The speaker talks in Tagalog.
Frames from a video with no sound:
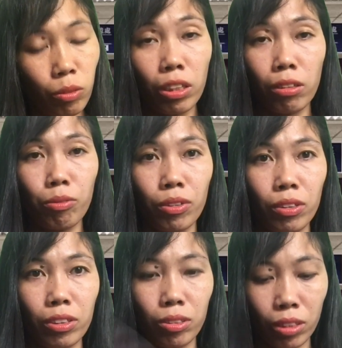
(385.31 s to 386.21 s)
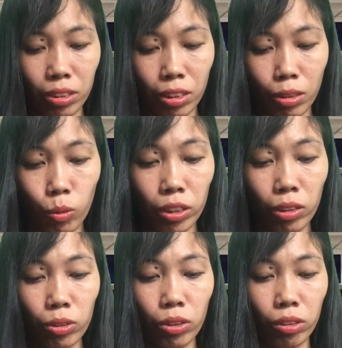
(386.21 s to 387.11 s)
whatever. So, kasi nag-work
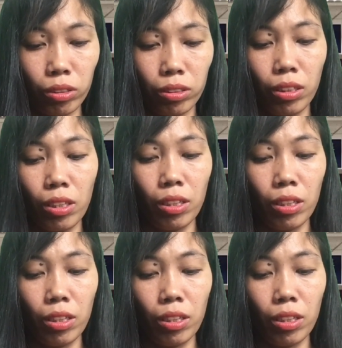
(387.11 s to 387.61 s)
ako doon.